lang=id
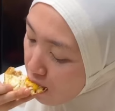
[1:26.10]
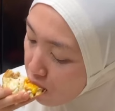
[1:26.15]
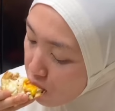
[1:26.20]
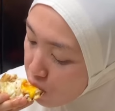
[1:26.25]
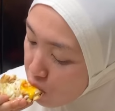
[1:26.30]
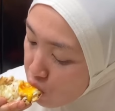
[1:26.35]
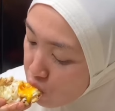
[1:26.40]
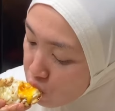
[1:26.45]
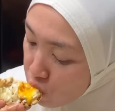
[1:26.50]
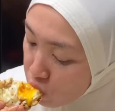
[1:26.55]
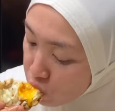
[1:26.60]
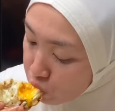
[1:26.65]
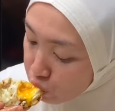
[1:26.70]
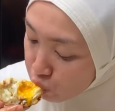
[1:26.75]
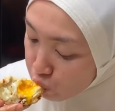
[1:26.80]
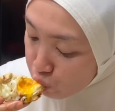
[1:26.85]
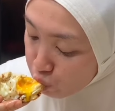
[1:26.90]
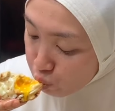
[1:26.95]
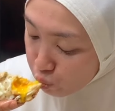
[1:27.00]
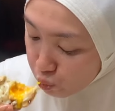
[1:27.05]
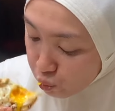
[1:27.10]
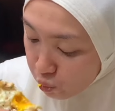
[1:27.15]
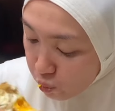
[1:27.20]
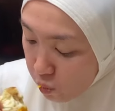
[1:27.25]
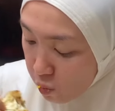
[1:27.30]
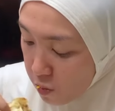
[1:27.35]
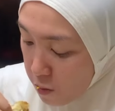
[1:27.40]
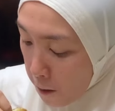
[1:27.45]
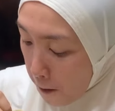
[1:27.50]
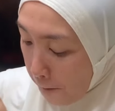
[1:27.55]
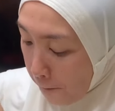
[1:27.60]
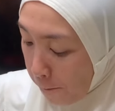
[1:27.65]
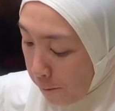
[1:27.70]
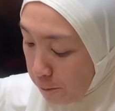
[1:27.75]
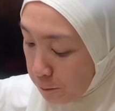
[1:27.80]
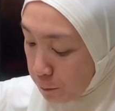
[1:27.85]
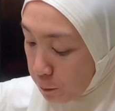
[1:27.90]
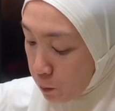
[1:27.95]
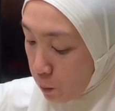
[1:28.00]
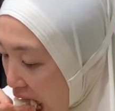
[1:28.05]
kita semua ya cek Kalau
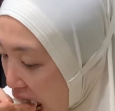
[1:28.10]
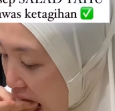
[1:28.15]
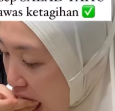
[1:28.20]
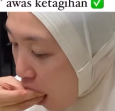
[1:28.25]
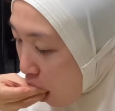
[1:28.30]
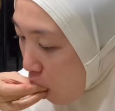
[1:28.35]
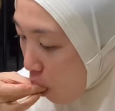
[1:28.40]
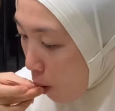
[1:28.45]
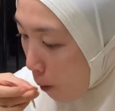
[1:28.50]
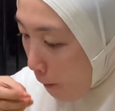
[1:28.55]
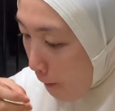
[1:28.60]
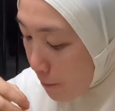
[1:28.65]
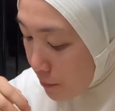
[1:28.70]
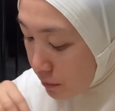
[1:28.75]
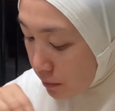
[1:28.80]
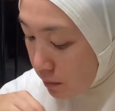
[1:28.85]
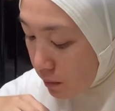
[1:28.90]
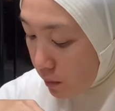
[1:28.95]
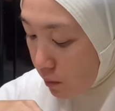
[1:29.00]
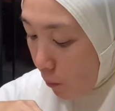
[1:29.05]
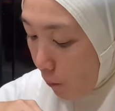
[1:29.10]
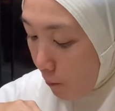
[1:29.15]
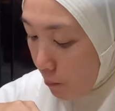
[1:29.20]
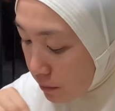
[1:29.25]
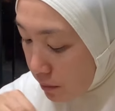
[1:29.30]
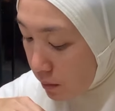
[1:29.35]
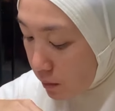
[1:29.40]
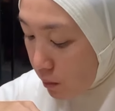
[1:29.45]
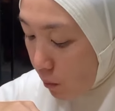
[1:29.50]
video ini bermanfaat, jangan lupa di-share ke